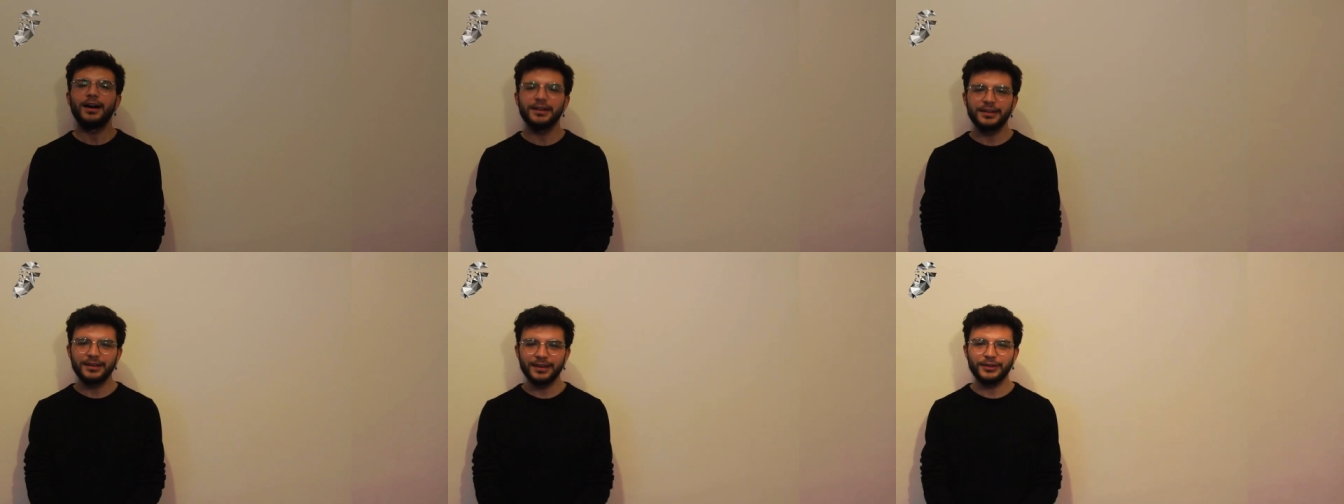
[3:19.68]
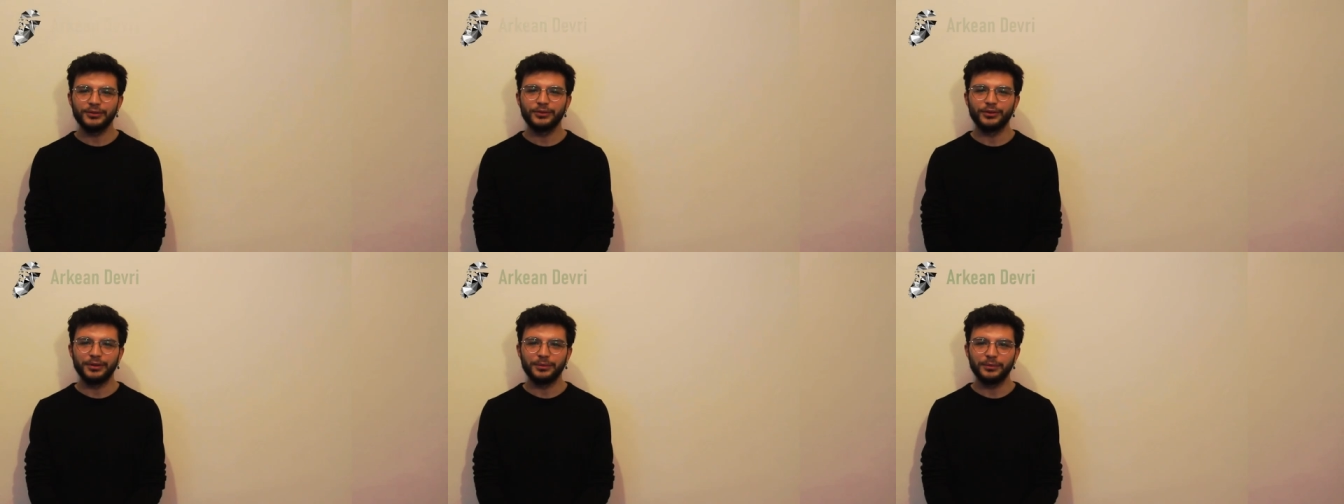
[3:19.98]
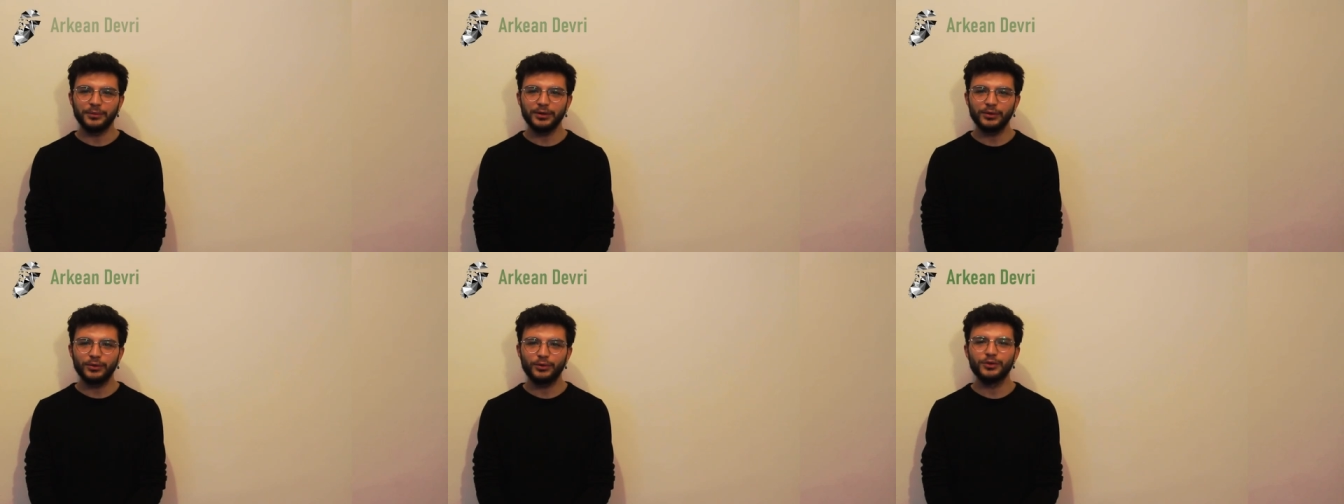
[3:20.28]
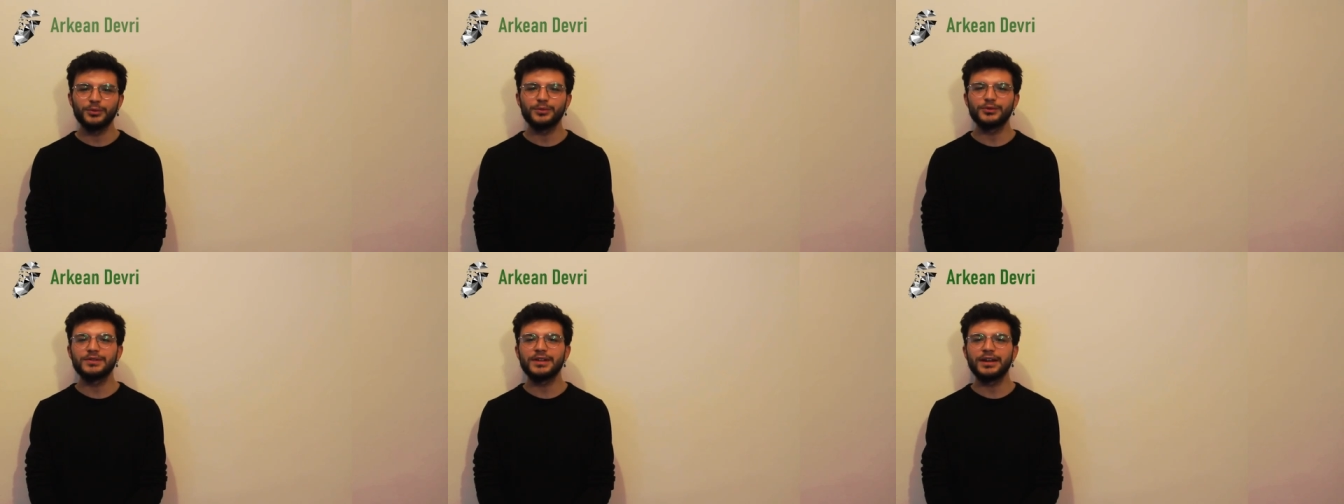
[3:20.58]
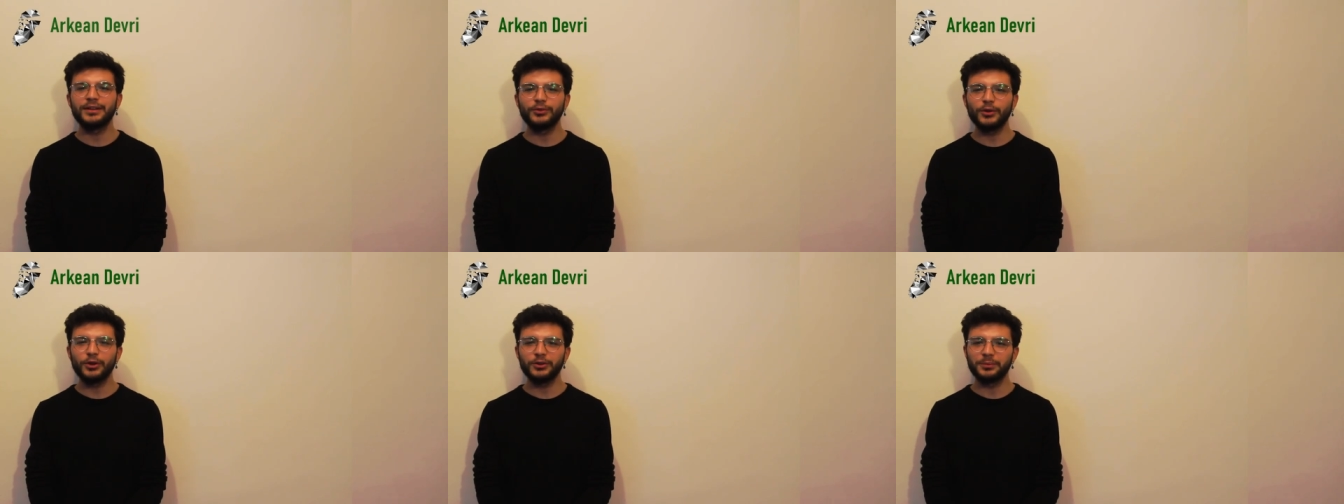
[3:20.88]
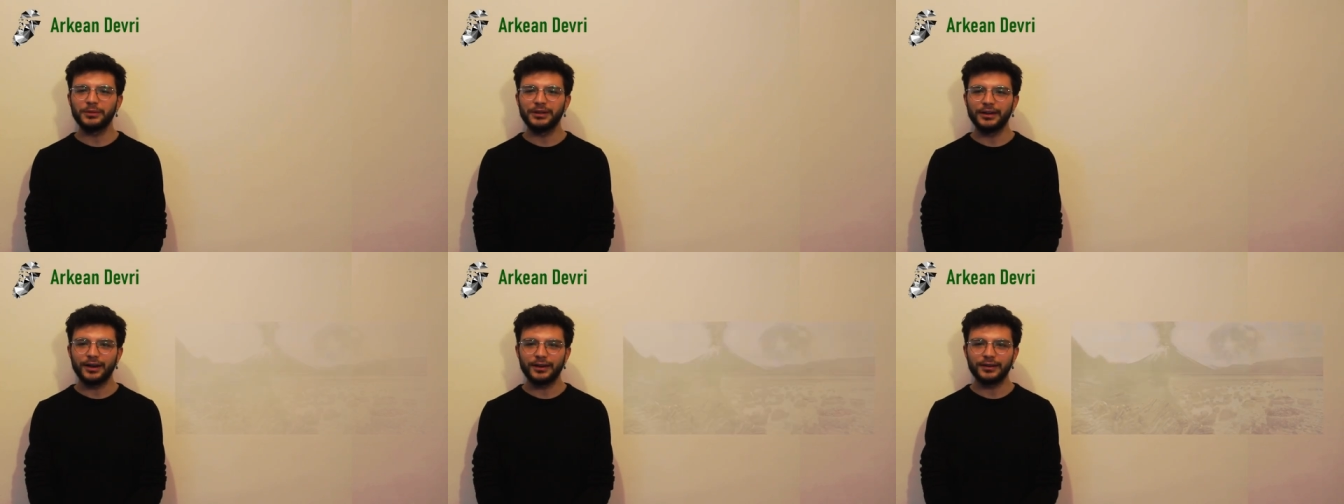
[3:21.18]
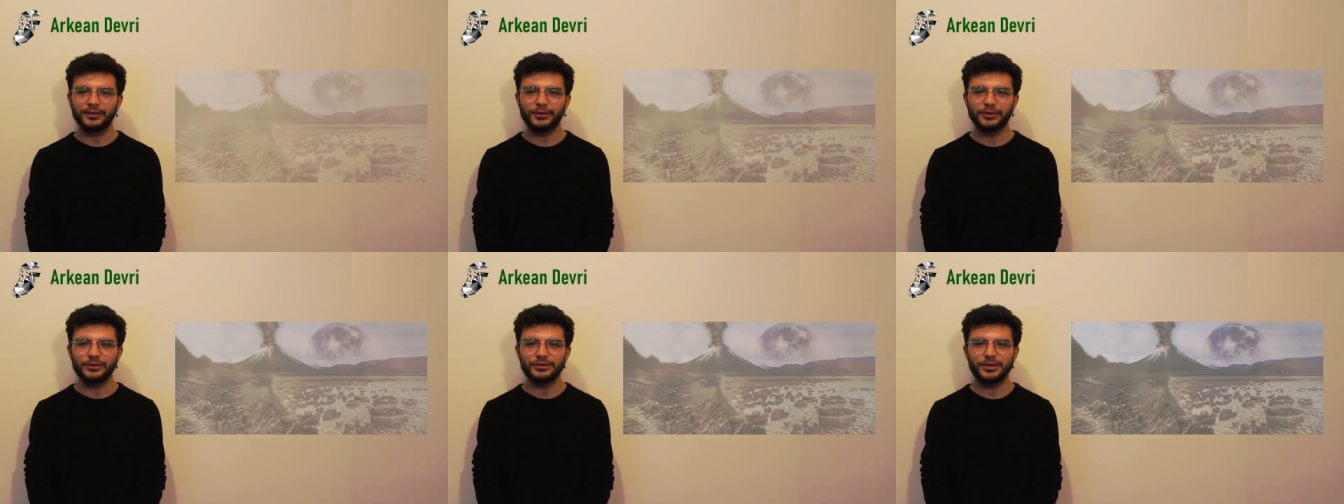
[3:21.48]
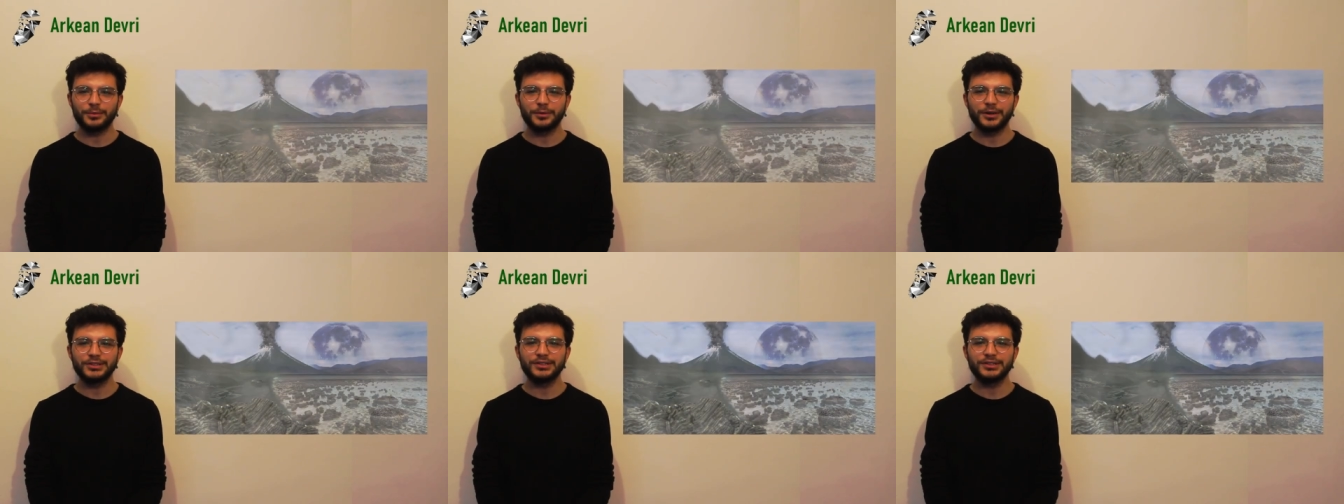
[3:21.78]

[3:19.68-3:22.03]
Erken dönemi günümüzden 4 milyar yıl önce